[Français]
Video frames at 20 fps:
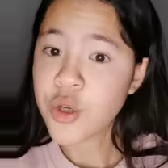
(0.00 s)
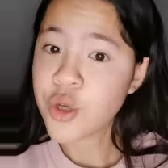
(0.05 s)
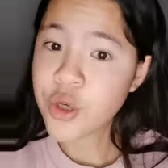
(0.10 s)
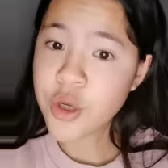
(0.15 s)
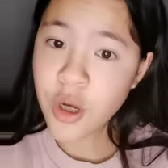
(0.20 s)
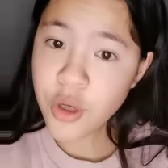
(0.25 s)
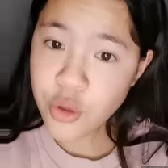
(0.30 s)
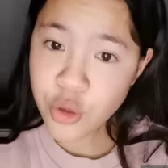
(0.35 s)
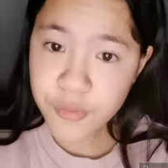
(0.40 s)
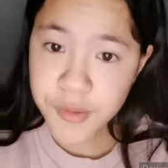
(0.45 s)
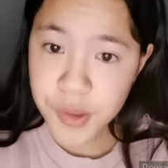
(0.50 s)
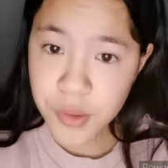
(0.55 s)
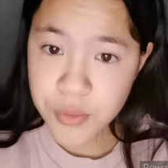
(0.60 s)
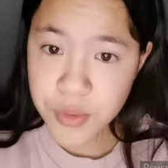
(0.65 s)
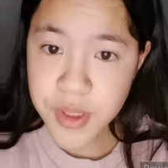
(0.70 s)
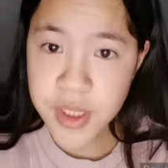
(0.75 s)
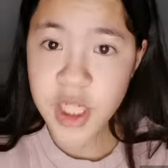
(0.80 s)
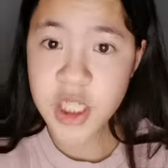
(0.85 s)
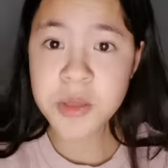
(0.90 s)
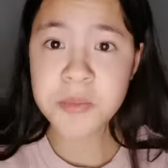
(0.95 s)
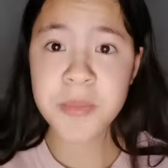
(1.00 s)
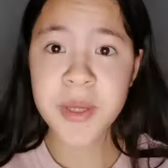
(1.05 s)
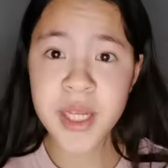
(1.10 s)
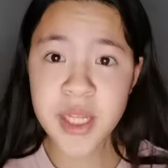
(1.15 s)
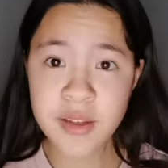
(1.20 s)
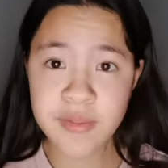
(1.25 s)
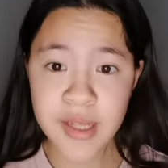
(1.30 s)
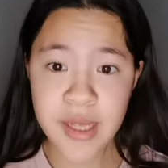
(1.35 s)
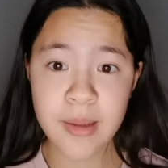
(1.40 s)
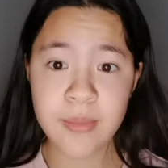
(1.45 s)
quand tu fais ton stage, bien
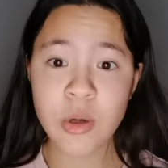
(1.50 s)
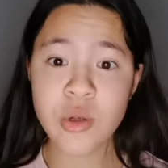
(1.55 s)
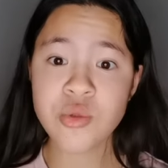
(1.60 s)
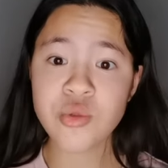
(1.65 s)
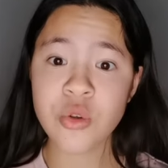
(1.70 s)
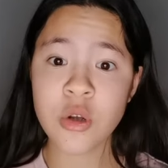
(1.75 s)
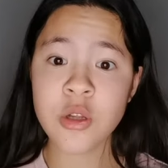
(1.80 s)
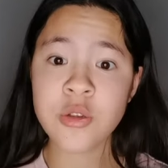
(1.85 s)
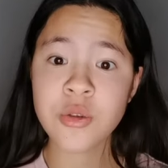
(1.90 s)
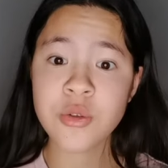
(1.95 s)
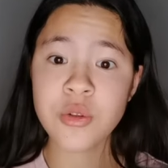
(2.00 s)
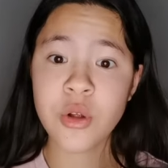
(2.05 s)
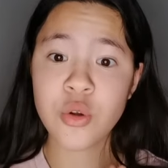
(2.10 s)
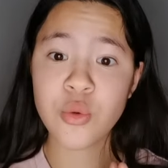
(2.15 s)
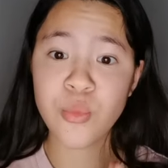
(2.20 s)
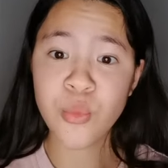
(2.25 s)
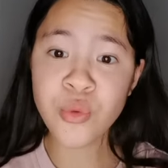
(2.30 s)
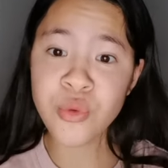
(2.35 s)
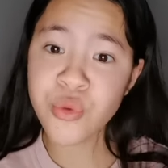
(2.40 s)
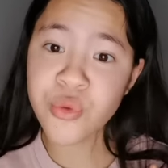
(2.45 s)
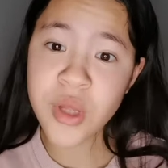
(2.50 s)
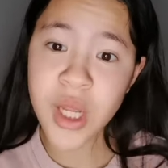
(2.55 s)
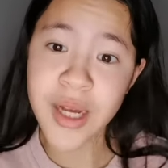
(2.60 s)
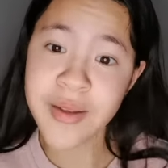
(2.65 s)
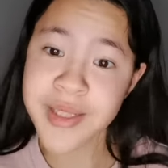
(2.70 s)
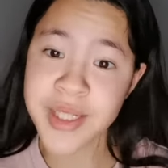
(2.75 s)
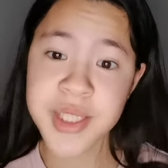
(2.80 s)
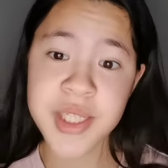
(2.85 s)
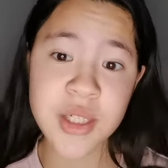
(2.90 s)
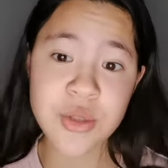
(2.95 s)
évidemment, tu rentres dans le monde du
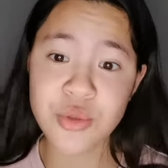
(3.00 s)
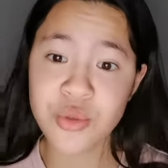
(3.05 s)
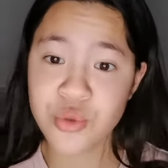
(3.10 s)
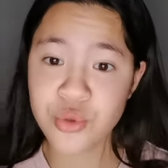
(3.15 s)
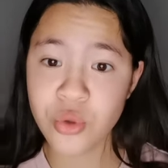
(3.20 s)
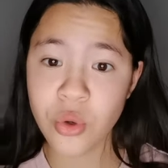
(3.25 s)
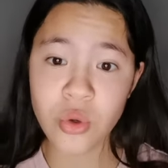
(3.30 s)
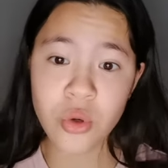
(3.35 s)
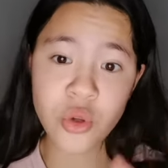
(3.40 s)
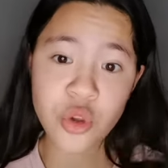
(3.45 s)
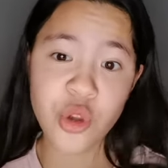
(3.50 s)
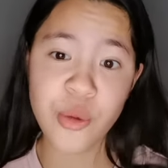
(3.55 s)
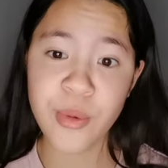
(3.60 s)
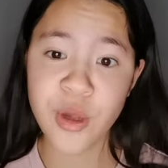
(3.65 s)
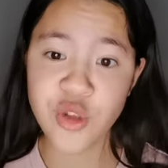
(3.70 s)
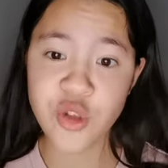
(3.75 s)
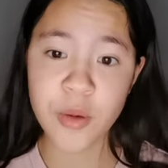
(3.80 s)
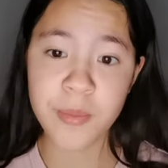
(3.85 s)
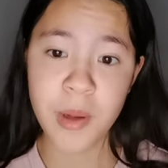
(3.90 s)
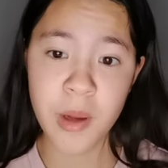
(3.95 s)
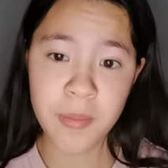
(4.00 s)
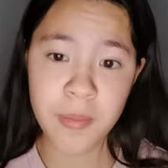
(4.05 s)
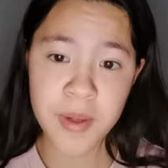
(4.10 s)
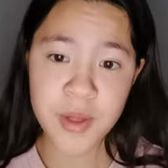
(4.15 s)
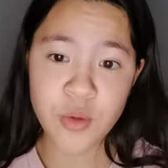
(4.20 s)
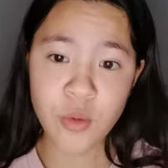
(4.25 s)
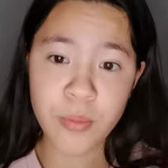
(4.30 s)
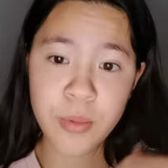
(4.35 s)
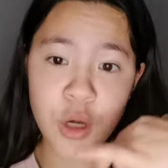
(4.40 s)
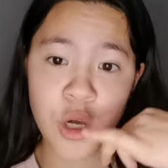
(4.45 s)
travail. C'est-à-dire du jour au lendemain, tu vas pas appeler
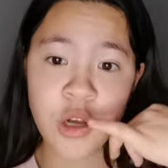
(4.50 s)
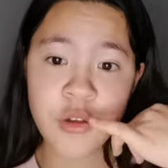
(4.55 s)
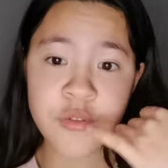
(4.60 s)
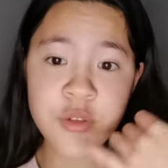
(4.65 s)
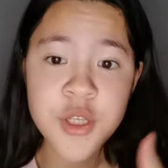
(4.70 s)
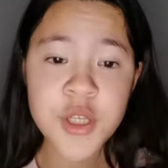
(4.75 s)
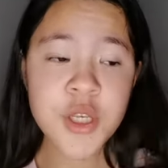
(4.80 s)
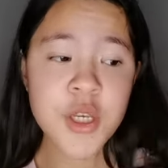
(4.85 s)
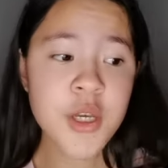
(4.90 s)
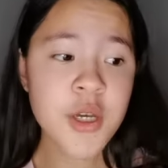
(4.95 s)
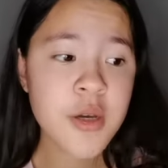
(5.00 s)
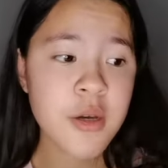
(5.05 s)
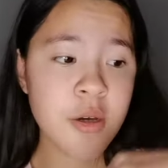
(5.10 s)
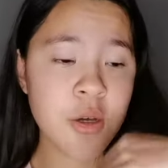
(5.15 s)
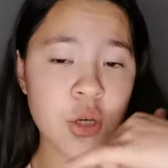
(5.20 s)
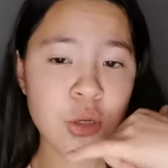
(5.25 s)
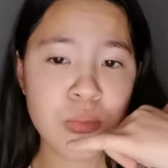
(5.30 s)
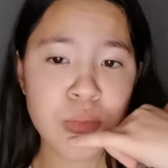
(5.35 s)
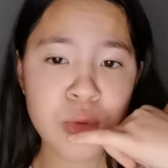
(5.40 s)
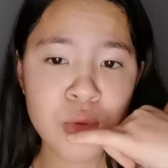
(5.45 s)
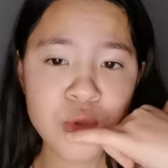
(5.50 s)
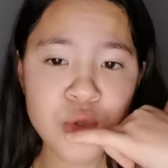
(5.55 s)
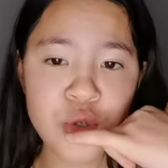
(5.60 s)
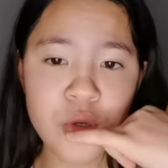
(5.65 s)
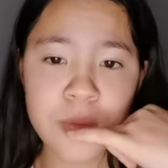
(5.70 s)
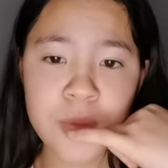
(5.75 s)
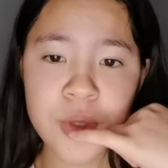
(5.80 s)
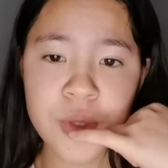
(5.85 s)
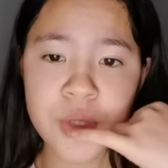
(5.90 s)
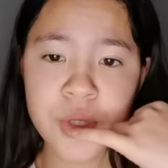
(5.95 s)
ton prof. Euh,
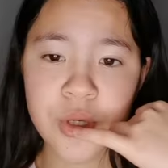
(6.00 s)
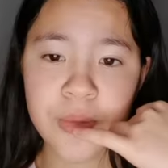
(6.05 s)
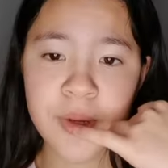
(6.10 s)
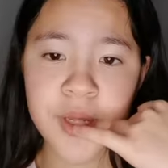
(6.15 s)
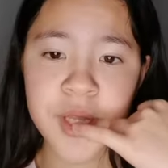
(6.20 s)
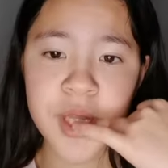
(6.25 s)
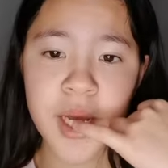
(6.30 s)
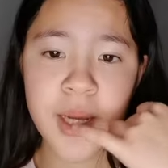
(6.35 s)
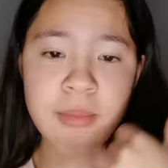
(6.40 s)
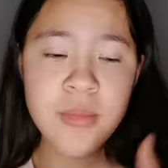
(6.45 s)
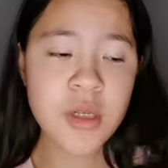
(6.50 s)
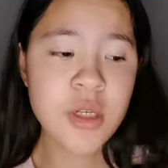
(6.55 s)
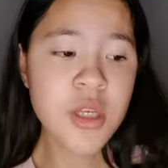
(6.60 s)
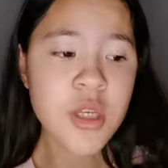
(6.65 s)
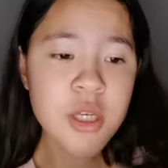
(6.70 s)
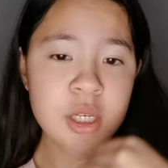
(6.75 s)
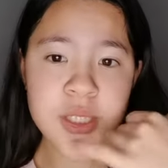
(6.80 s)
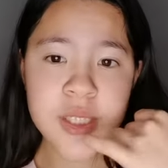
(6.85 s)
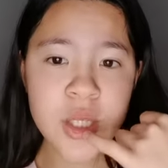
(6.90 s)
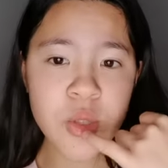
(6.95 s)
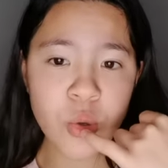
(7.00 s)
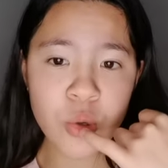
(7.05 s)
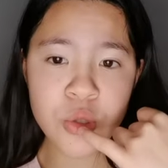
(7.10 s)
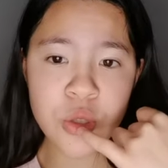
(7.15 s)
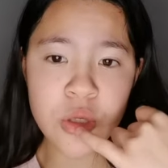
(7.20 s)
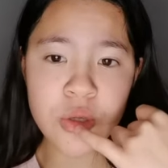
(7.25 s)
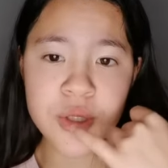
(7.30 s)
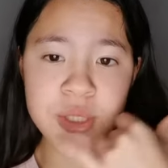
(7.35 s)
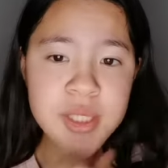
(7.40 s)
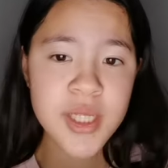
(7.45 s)
bonjour monsieur, madame, c'est trop
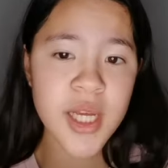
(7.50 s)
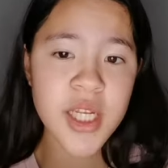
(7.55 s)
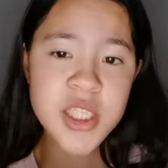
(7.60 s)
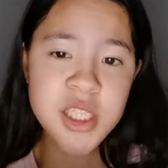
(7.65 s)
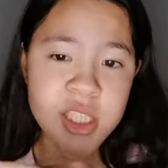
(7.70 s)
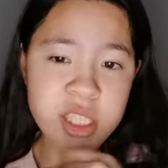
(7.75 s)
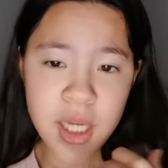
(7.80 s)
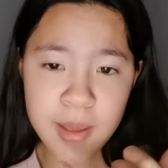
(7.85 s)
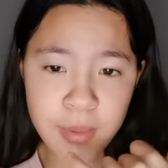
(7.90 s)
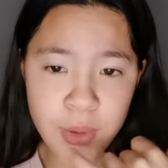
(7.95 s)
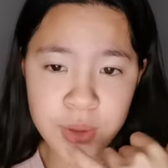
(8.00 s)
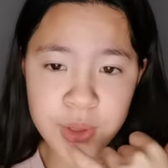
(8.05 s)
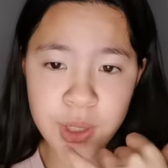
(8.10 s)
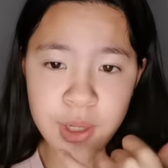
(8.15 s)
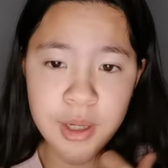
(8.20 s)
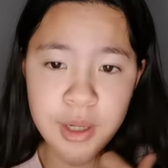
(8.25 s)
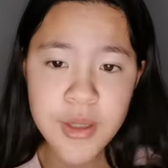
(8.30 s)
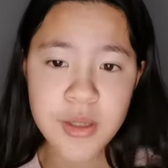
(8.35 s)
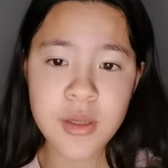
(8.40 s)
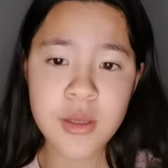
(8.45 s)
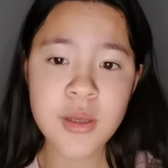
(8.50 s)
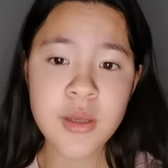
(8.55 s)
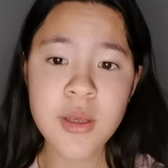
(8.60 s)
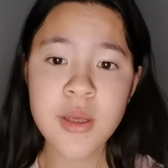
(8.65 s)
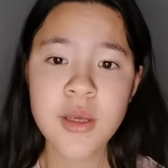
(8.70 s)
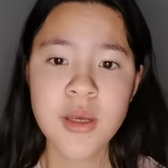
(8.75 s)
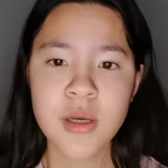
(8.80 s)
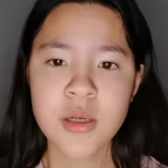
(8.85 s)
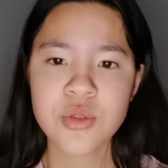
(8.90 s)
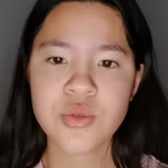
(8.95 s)
dur le stage, j'abandonne.
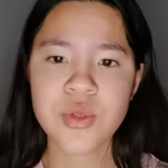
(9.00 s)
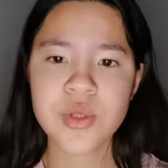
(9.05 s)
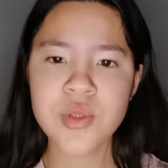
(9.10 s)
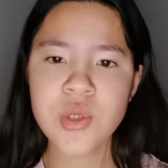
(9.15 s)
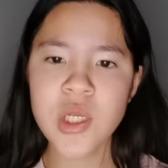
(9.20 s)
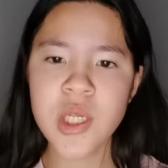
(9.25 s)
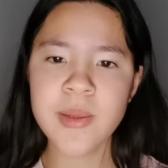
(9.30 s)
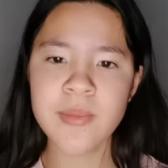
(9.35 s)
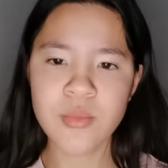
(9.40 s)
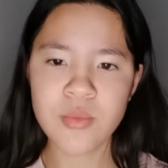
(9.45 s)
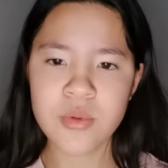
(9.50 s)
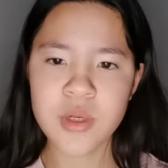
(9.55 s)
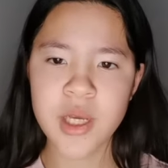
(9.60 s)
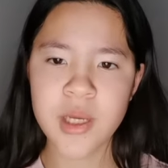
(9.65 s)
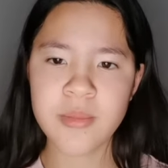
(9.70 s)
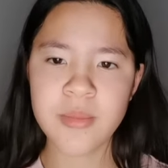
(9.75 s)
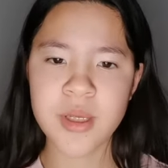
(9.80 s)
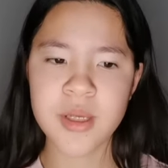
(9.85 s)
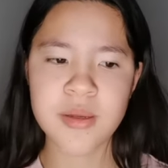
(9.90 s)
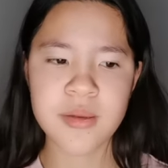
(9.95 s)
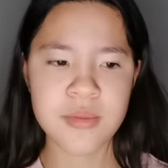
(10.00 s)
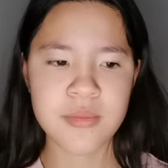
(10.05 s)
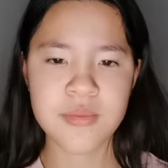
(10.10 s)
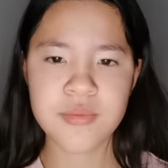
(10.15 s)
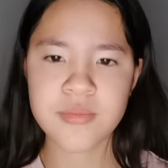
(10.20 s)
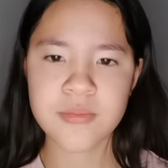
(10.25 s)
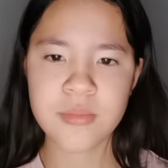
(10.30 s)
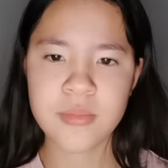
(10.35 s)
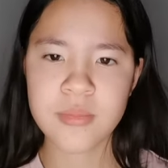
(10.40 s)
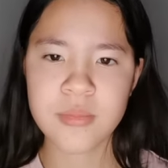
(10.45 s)
Je suis désolée mon gars, mais...
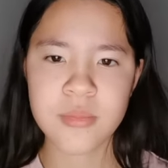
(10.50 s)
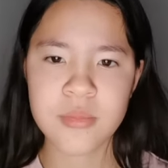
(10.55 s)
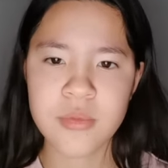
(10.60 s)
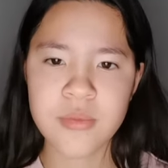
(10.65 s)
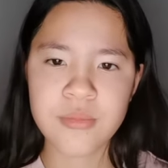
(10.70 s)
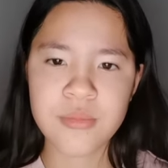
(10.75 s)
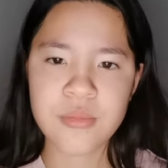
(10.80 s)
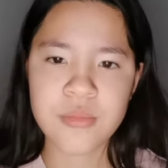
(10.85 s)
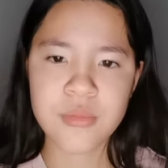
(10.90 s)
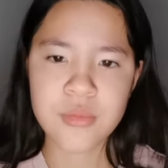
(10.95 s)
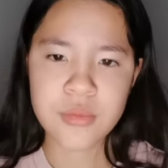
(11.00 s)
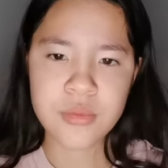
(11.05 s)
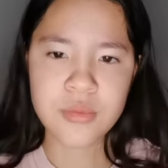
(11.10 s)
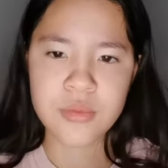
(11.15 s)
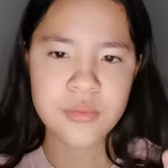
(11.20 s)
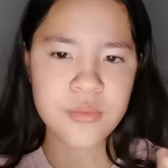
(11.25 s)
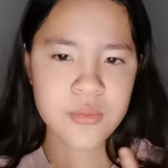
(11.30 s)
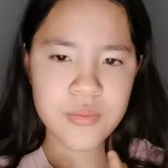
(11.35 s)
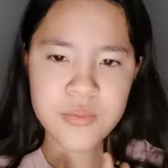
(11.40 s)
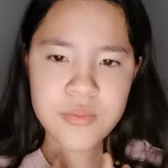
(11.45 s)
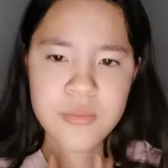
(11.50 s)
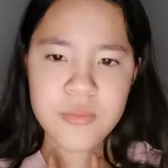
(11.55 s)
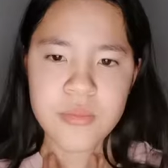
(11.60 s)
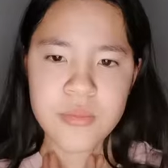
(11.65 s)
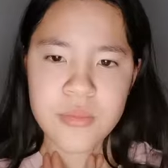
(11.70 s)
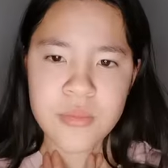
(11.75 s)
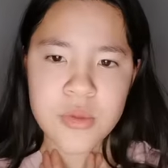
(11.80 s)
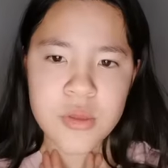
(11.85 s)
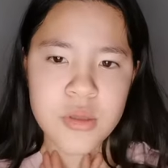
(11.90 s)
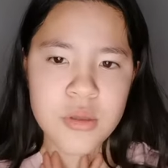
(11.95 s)
Mon
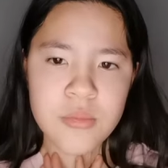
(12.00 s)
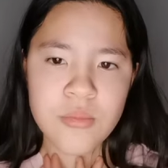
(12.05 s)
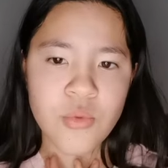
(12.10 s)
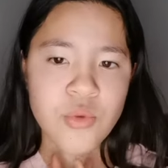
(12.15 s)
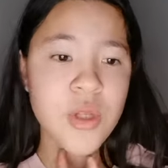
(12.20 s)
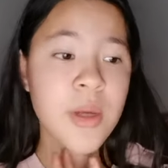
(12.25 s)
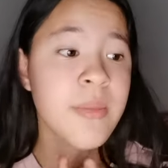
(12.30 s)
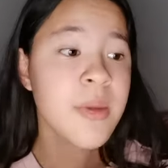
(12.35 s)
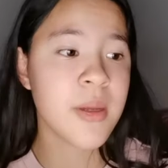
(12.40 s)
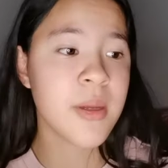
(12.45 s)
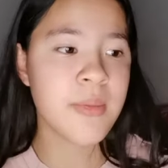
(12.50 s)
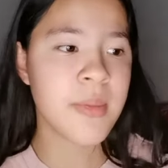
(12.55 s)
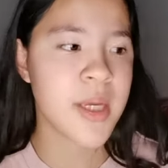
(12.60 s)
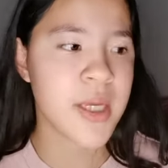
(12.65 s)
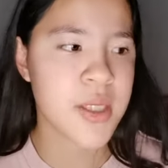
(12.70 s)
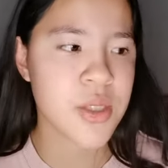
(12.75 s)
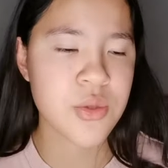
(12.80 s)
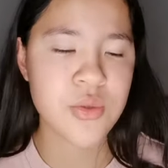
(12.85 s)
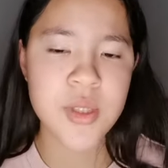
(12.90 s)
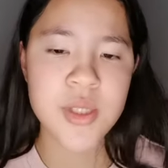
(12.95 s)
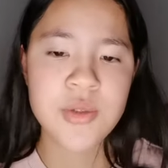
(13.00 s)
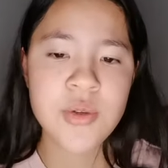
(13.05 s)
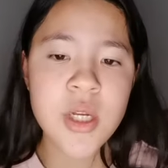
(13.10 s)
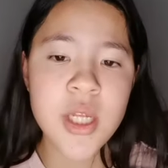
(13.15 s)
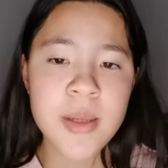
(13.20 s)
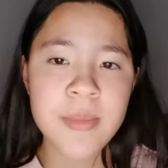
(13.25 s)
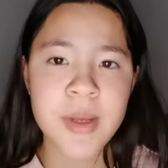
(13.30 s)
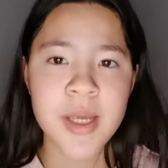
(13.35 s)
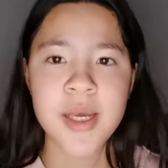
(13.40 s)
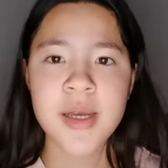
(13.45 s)
ami, mais je suis
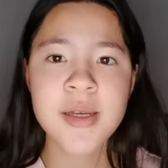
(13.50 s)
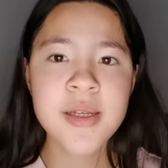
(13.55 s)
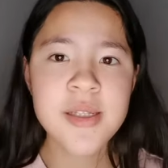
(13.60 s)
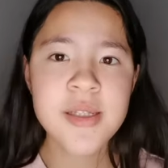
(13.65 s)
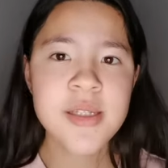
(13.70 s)
désolée, mais...